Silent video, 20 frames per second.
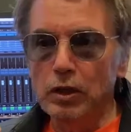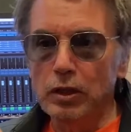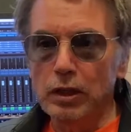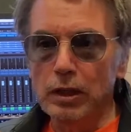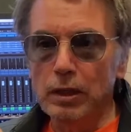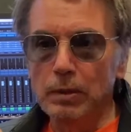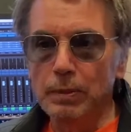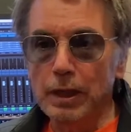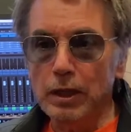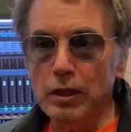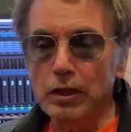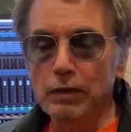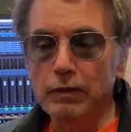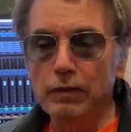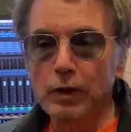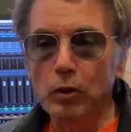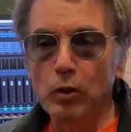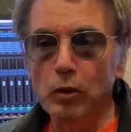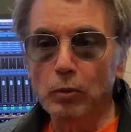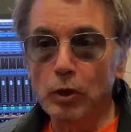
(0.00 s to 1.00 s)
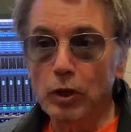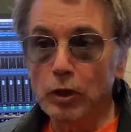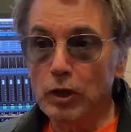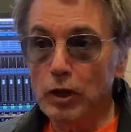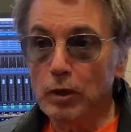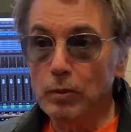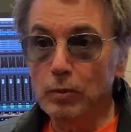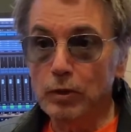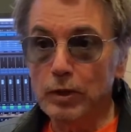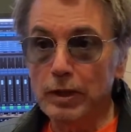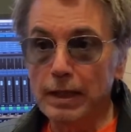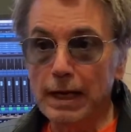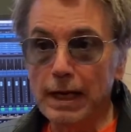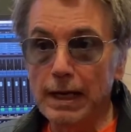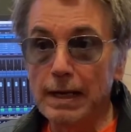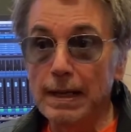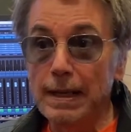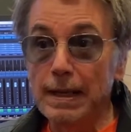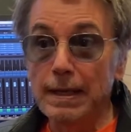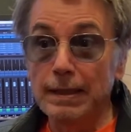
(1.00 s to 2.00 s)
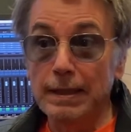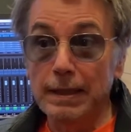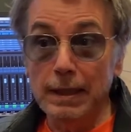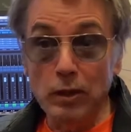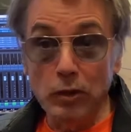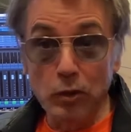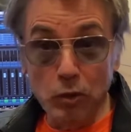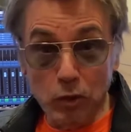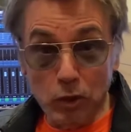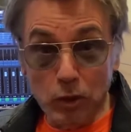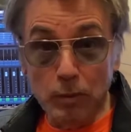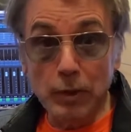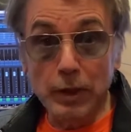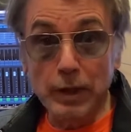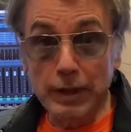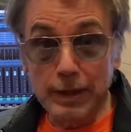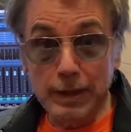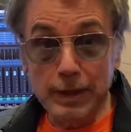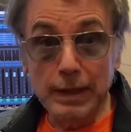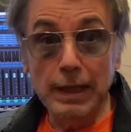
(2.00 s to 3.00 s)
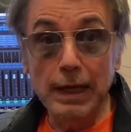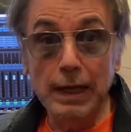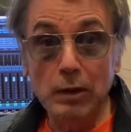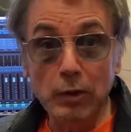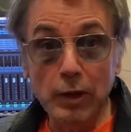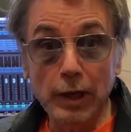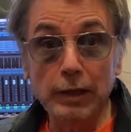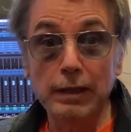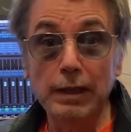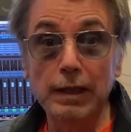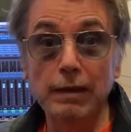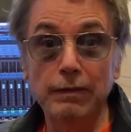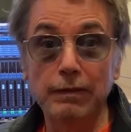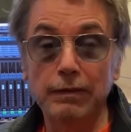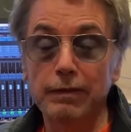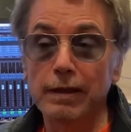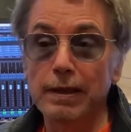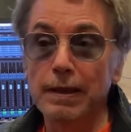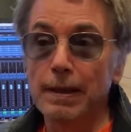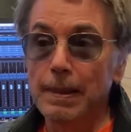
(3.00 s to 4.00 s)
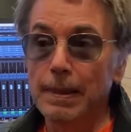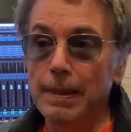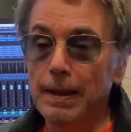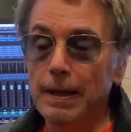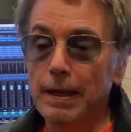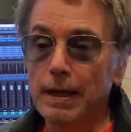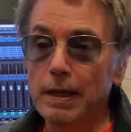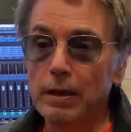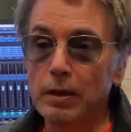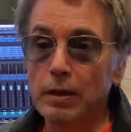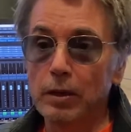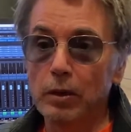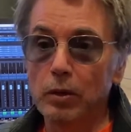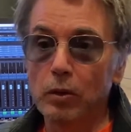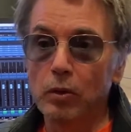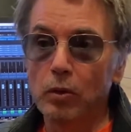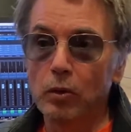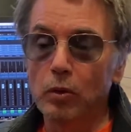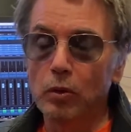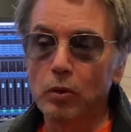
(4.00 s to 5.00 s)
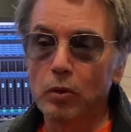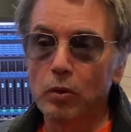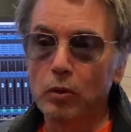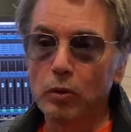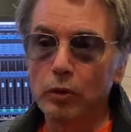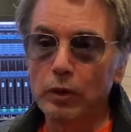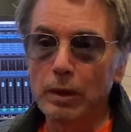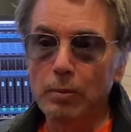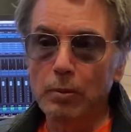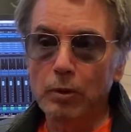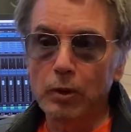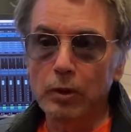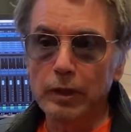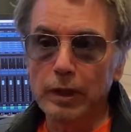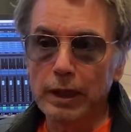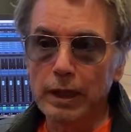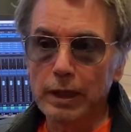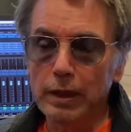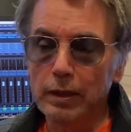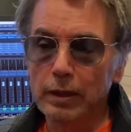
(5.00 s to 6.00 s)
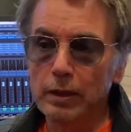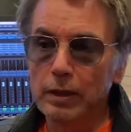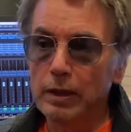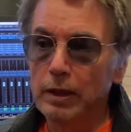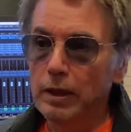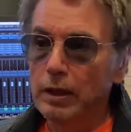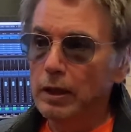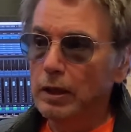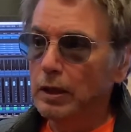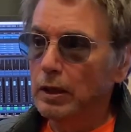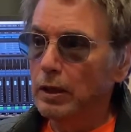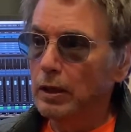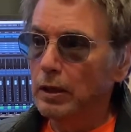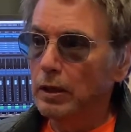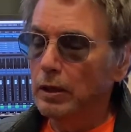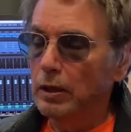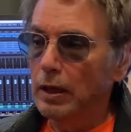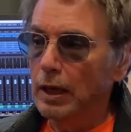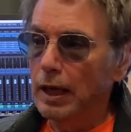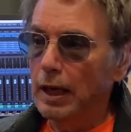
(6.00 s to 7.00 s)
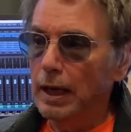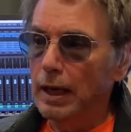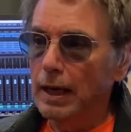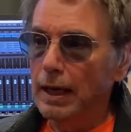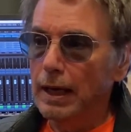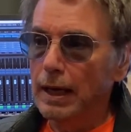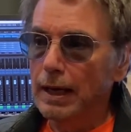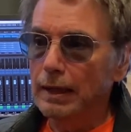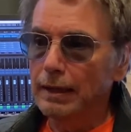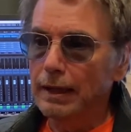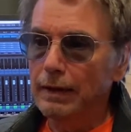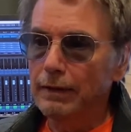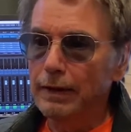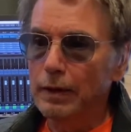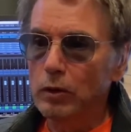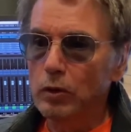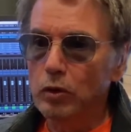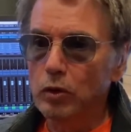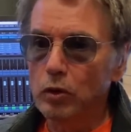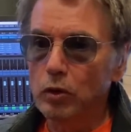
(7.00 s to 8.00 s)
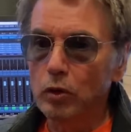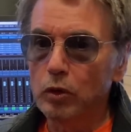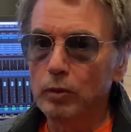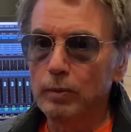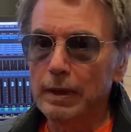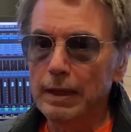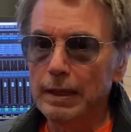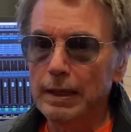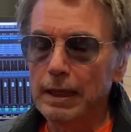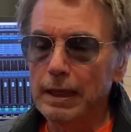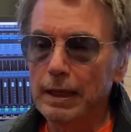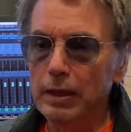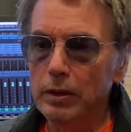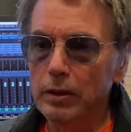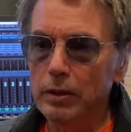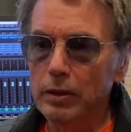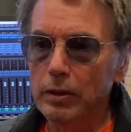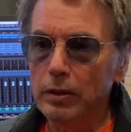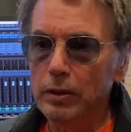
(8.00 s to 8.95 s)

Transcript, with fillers: chez Pierre Schaeffer au groupe de recherche musicale, c'était justement ici, à l'ORTF, et on, apprenait à, travailler le son de manière